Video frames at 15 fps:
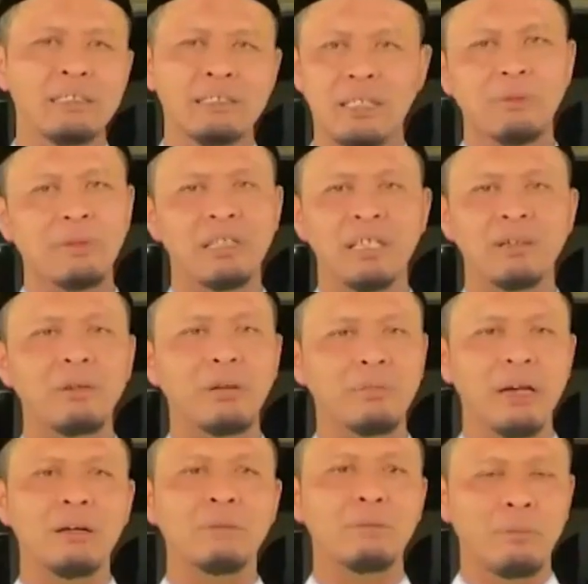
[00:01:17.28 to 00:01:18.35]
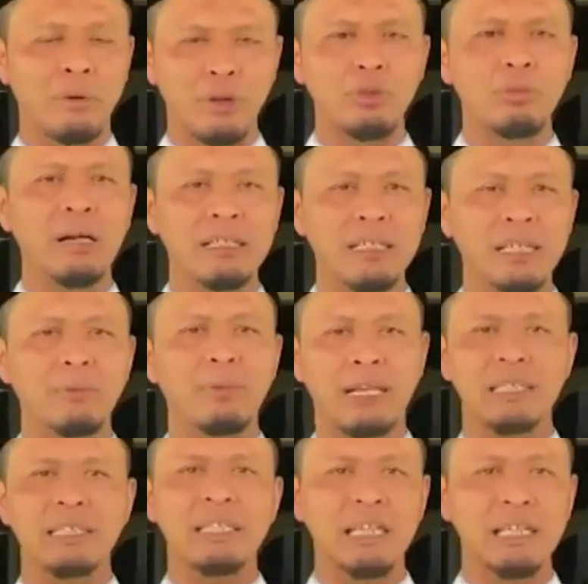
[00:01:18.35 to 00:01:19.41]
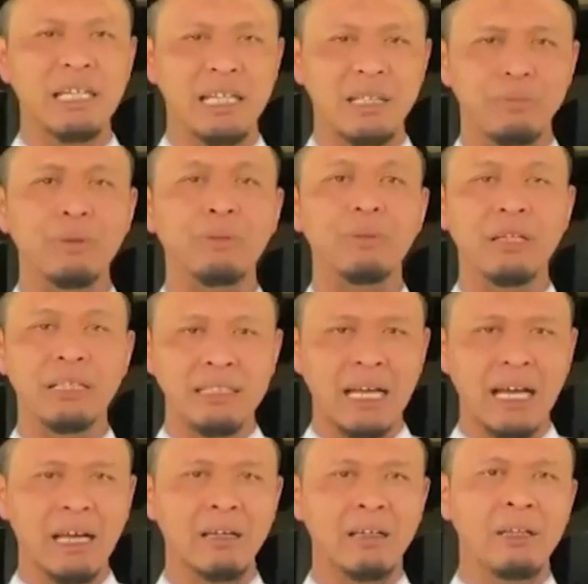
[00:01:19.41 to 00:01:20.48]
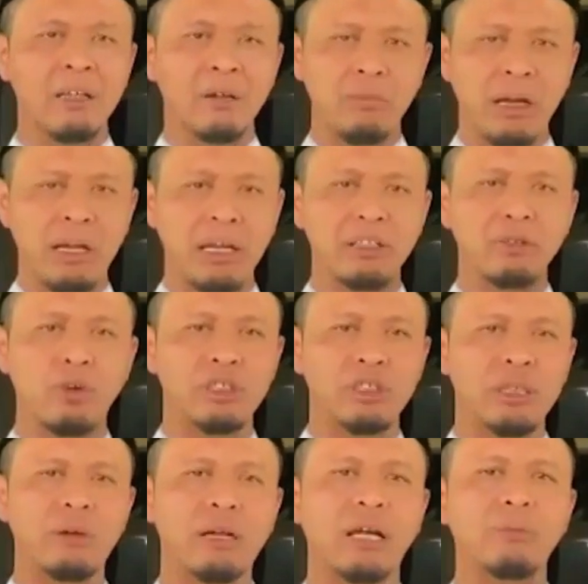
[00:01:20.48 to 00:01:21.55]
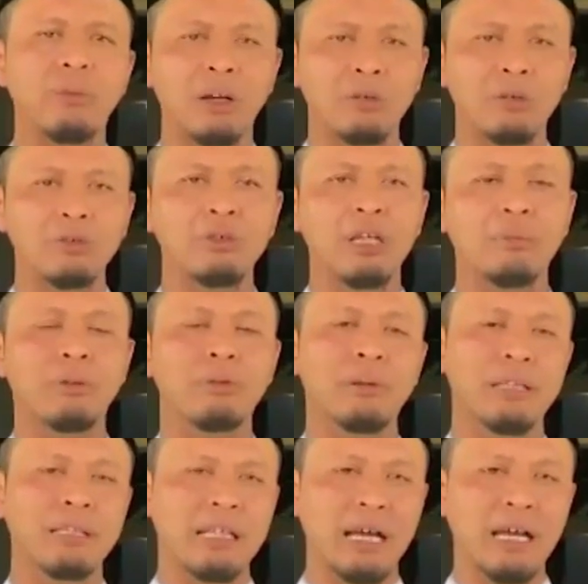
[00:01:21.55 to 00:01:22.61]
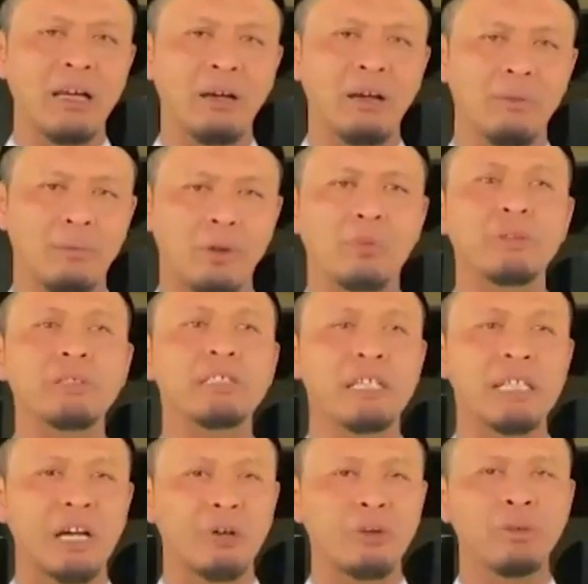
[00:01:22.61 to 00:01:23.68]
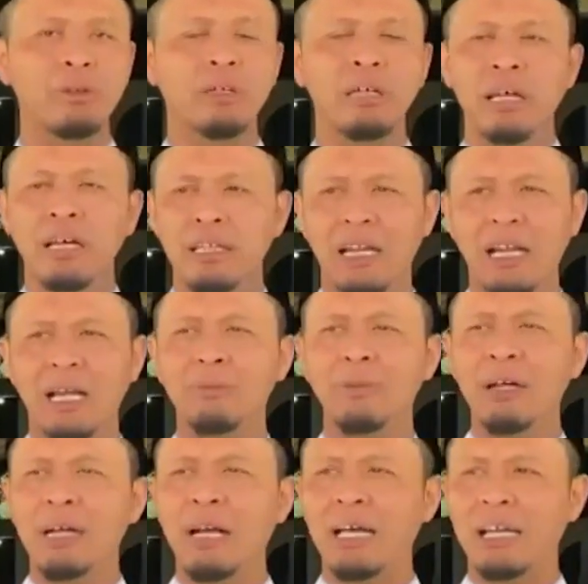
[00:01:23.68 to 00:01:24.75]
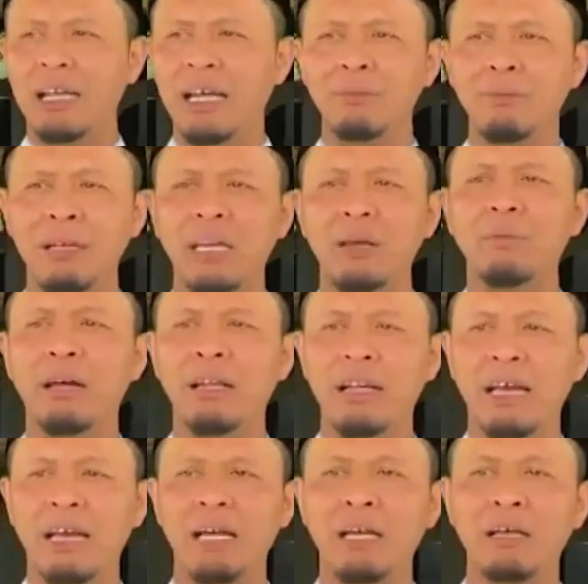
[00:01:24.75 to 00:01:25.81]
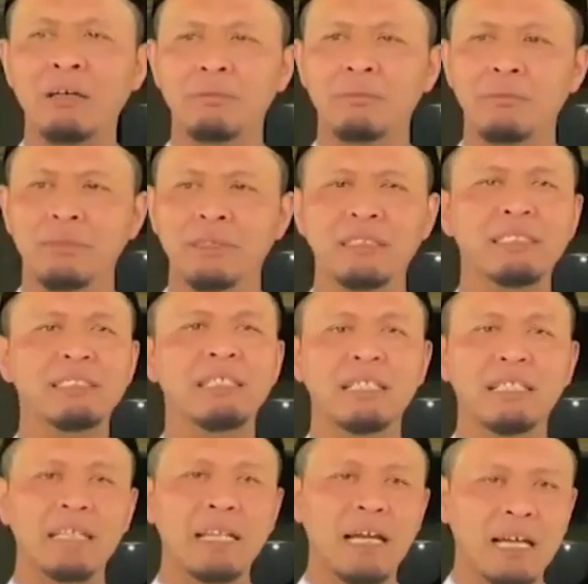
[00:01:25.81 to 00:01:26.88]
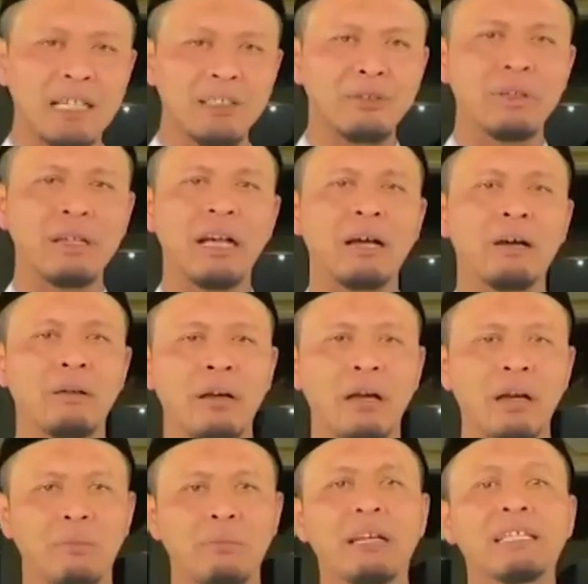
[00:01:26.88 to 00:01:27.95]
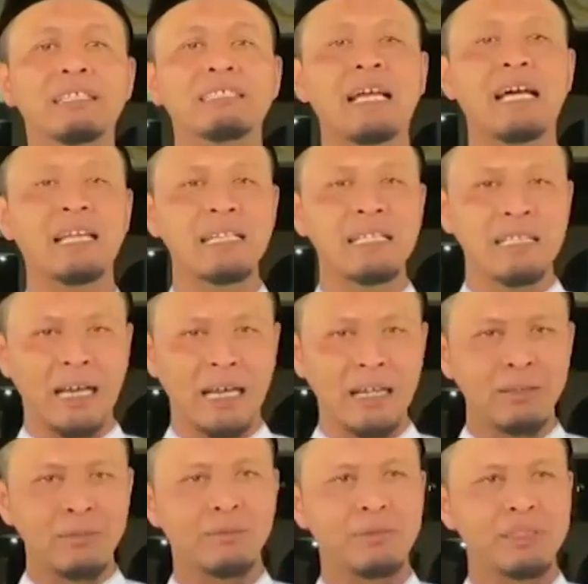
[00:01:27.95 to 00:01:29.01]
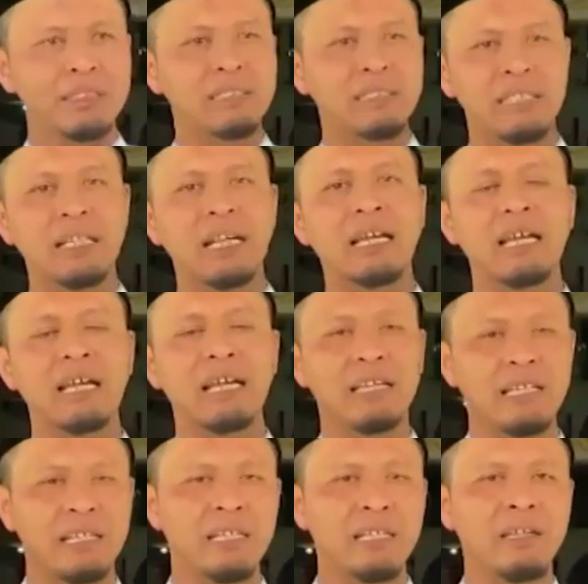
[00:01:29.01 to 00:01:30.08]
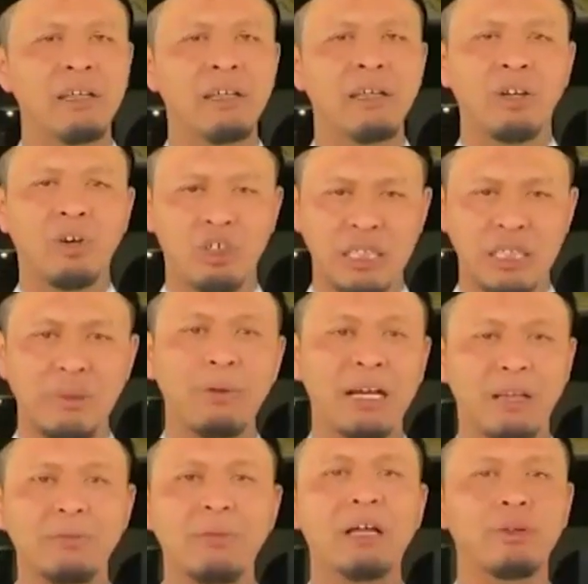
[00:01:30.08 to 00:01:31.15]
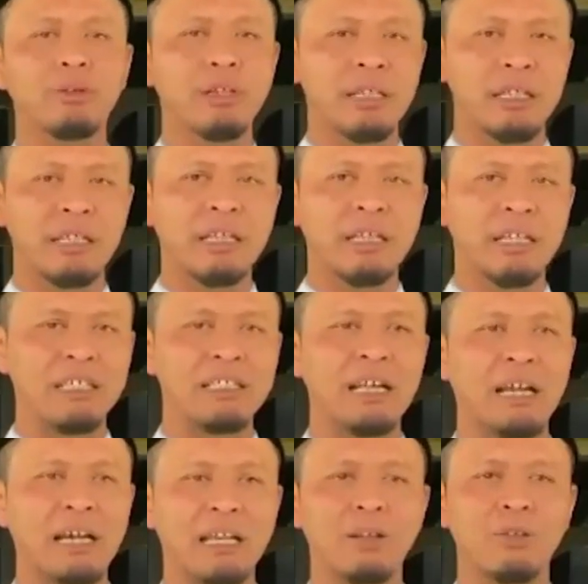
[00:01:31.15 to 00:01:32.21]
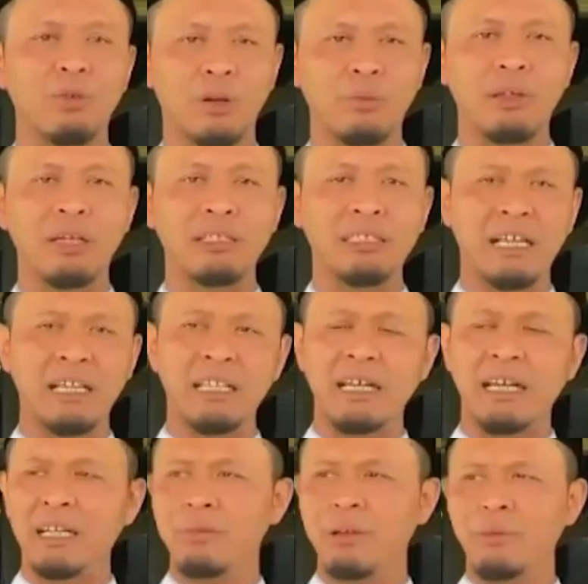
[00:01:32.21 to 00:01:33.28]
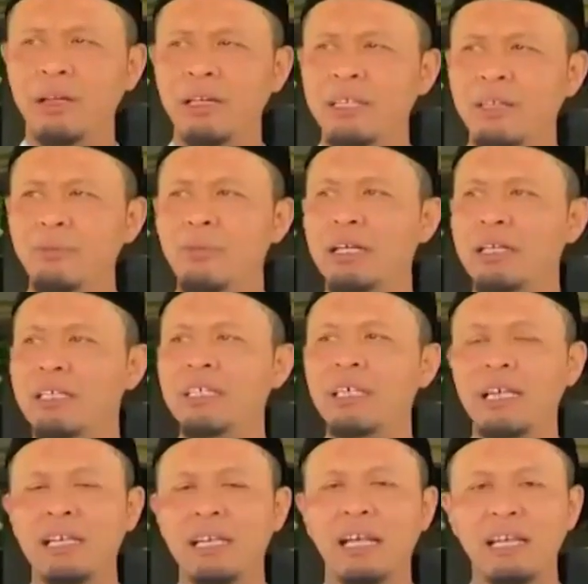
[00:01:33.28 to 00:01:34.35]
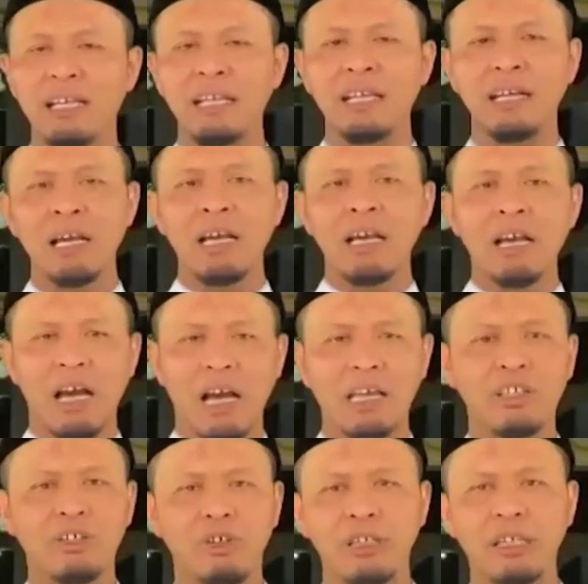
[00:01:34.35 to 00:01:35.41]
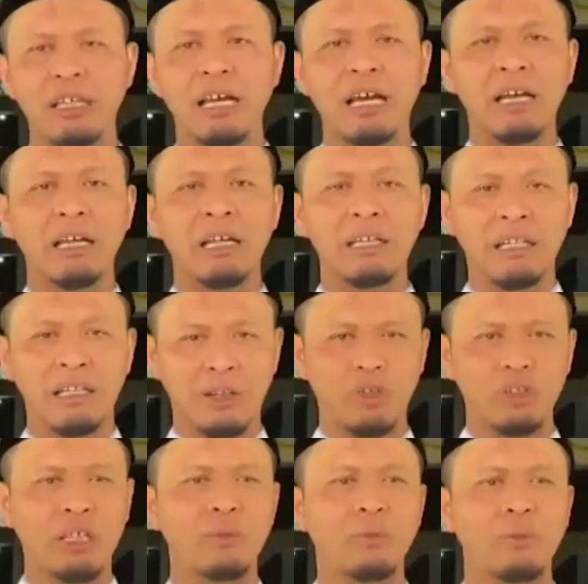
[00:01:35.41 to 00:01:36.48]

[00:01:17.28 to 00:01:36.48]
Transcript: Saya pikir memang perlu banyak perhatian dari pemerintah, baik itu Kota Pekanbaru juga pemerintah Provinsi Riau dalam anggaran bagaimana mesejahterakan juga melestarikan masjid raya di Kota Pekanbaru ini. Ini sangat luar biasa kali karena memang ini bagian dari ikonnya di kota